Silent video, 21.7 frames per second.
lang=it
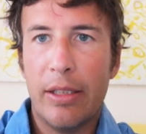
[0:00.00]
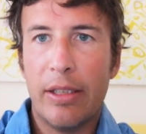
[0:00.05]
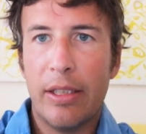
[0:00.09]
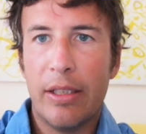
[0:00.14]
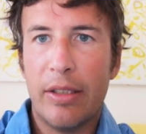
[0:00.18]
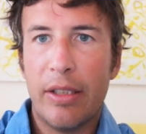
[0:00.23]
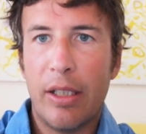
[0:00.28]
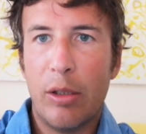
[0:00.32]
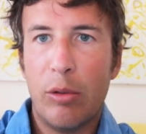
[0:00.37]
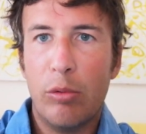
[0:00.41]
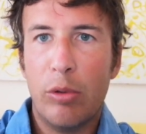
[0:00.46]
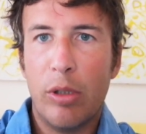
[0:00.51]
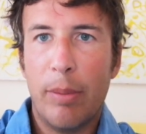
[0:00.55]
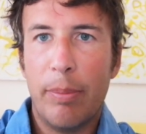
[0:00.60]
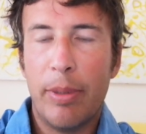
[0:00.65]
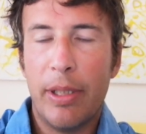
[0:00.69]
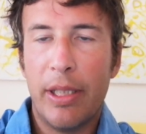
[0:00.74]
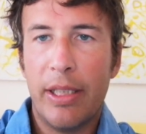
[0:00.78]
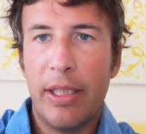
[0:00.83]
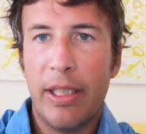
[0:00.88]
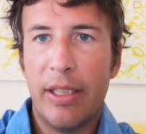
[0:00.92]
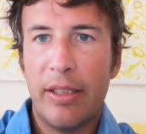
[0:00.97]
senza alcuna
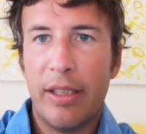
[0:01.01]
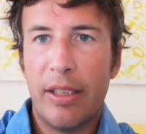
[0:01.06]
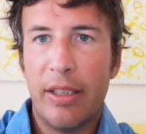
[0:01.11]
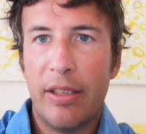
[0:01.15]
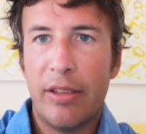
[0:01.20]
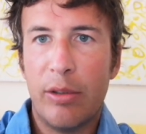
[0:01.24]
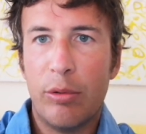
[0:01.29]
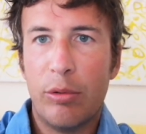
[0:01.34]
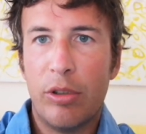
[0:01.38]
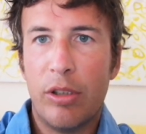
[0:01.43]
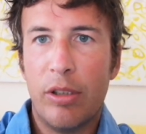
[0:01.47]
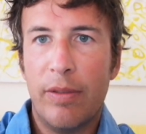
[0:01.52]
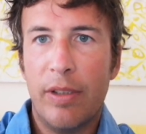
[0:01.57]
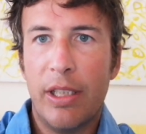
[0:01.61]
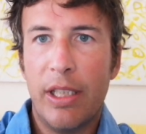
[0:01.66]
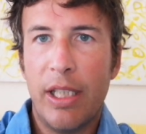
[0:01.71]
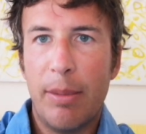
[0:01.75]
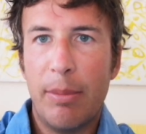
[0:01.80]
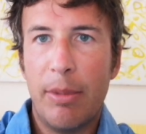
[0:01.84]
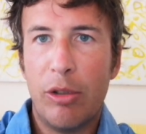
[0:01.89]
pretesa di esaustività,